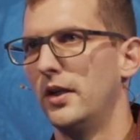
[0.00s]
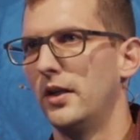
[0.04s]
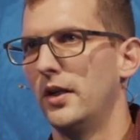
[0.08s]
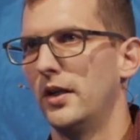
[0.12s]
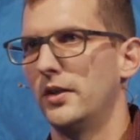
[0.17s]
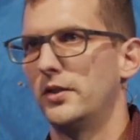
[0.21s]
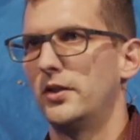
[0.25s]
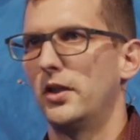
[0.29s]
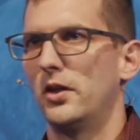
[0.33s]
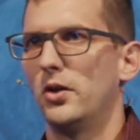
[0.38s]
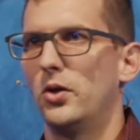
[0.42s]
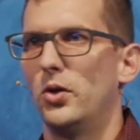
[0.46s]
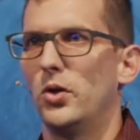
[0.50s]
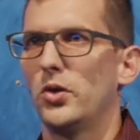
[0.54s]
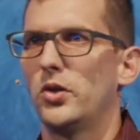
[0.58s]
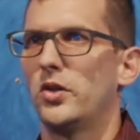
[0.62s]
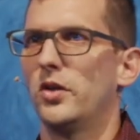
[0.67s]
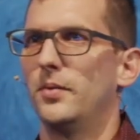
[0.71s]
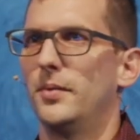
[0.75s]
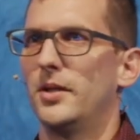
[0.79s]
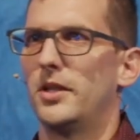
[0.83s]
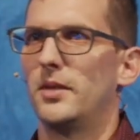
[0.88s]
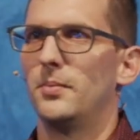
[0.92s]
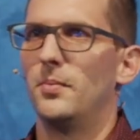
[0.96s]
Also der Lot
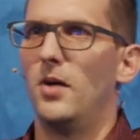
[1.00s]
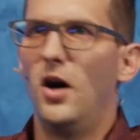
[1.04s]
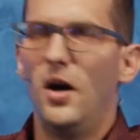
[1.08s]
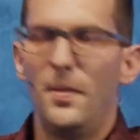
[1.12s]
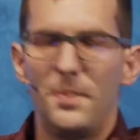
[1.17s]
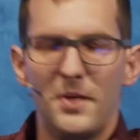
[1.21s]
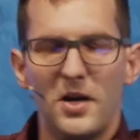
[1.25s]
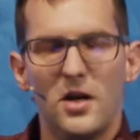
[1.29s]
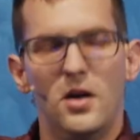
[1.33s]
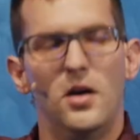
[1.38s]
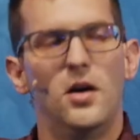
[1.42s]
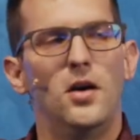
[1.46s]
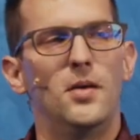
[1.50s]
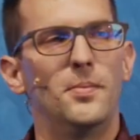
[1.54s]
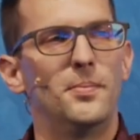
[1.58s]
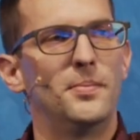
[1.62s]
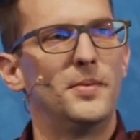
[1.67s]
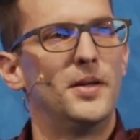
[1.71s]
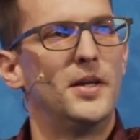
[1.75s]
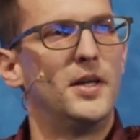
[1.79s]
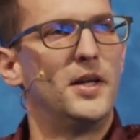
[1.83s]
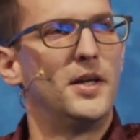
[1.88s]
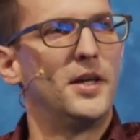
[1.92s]
mit dem Abraham